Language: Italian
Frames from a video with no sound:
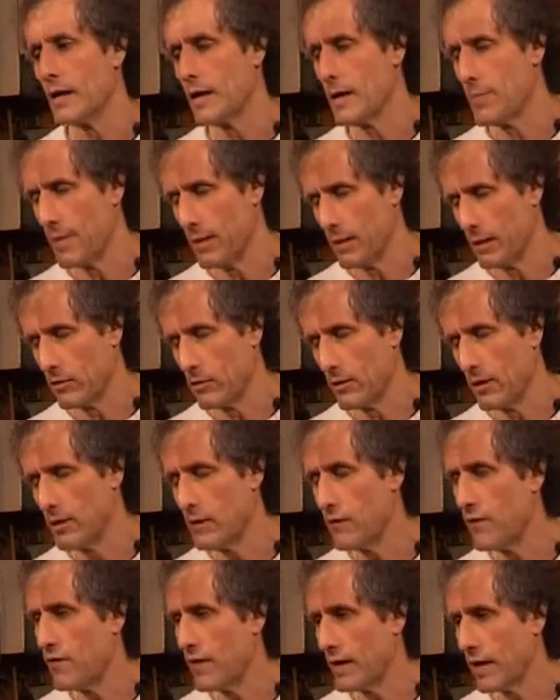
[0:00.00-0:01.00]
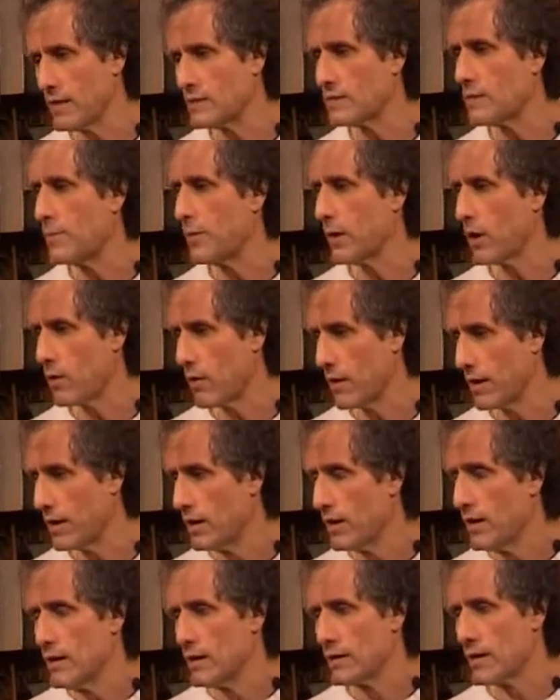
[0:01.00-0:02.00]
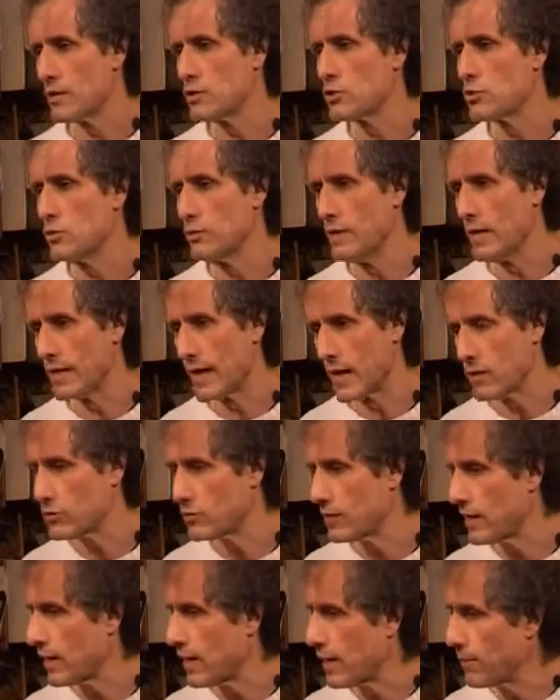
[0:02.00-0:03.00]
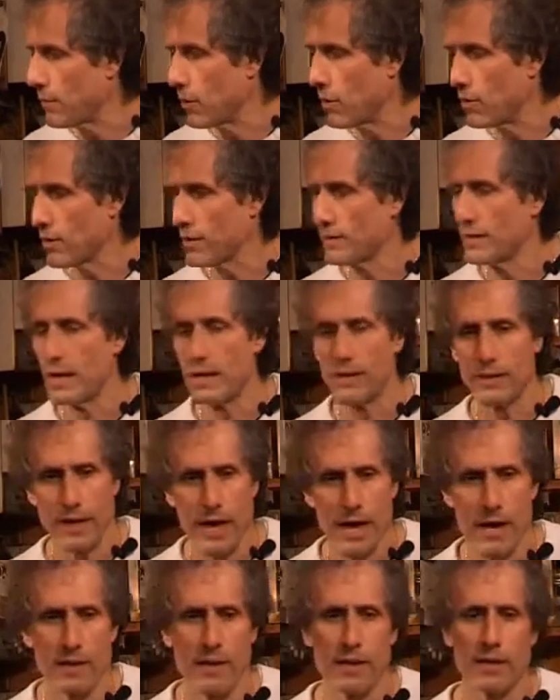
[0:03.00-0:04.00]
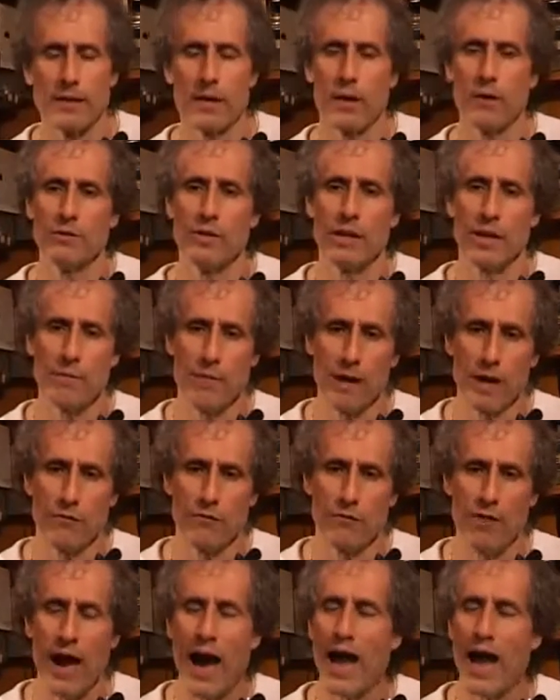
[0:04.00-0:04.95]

ripeto, la differenza però è che su, nel caso della Camorra, dell'Andrangheta o della mafia,